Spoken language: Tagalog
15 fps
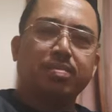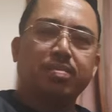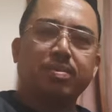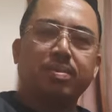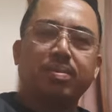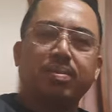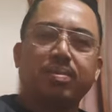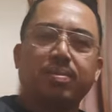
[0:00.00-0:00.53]
mo
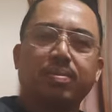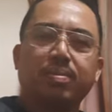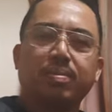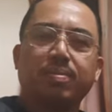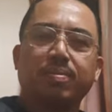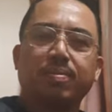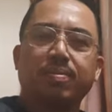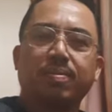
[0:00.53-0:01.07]

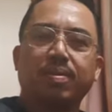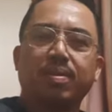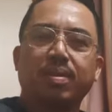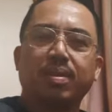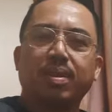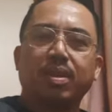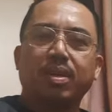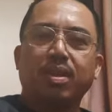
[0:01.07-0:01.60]

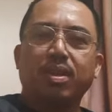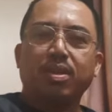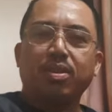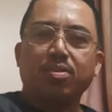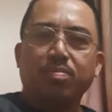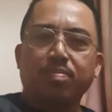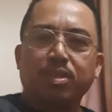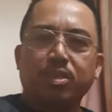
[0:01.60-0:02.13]

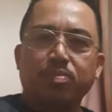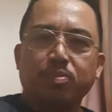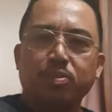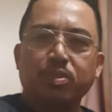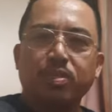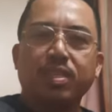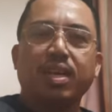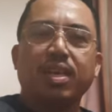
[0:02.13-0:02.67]
yung mismong
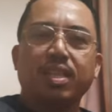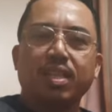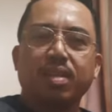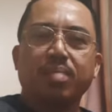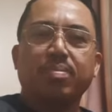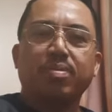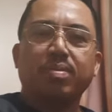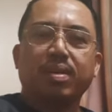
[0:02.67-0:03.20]
channel
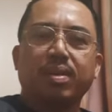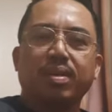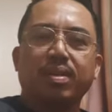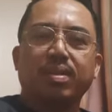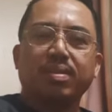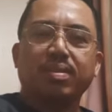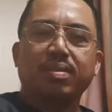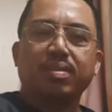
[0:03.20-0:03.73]
mo
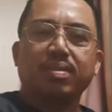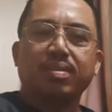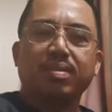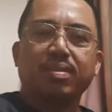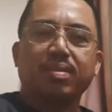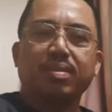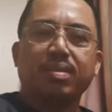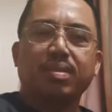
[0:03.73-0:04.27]
ang
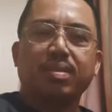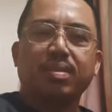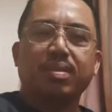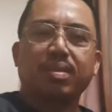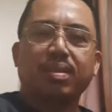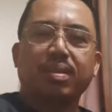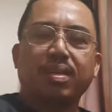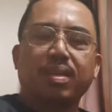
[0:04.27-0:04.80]

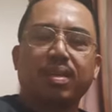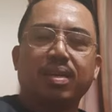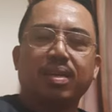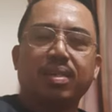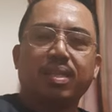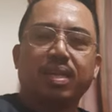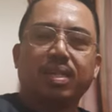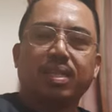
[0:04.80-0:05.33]

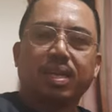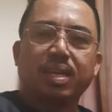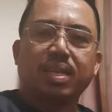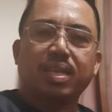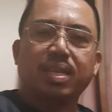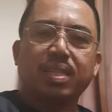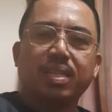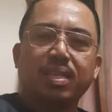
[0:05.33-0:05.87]

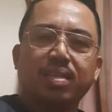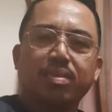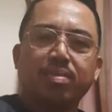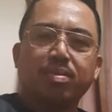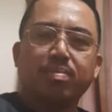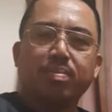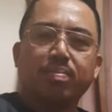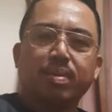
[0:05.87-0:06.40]
tatanggalin. Yun ang
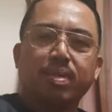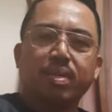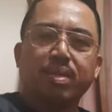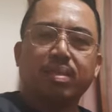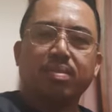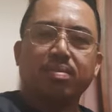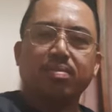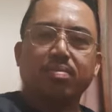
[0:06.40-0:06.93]
mabigat
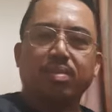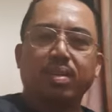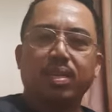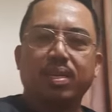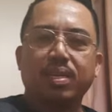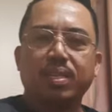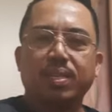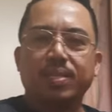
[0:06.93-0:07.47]
doon. Wala
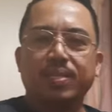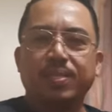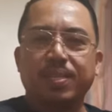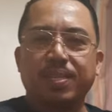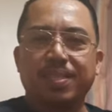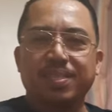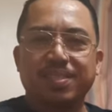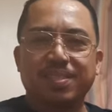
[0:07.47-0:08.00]
ka ng
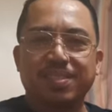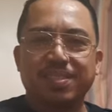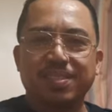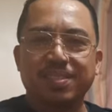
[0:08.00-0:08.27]
chance.